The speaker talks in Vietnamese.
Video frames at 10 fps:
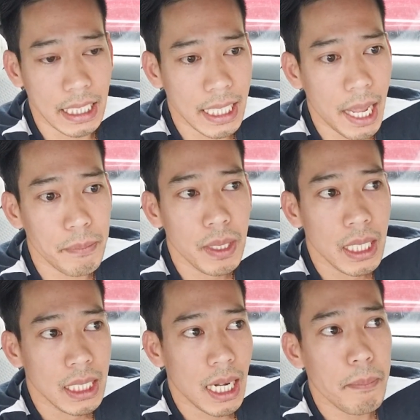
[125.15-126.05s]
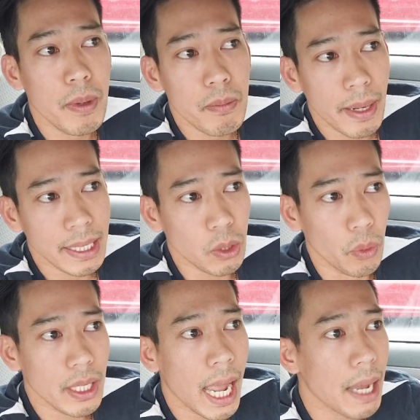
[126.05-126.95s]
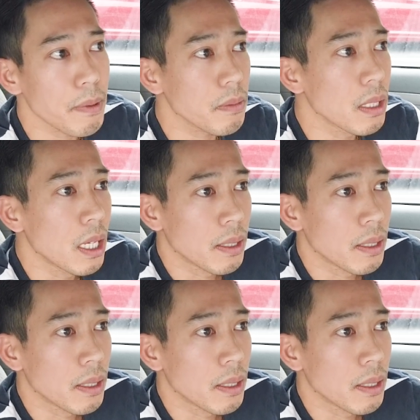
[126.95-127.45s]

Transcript: việt nam năm mươi mấy tuổi hai mươi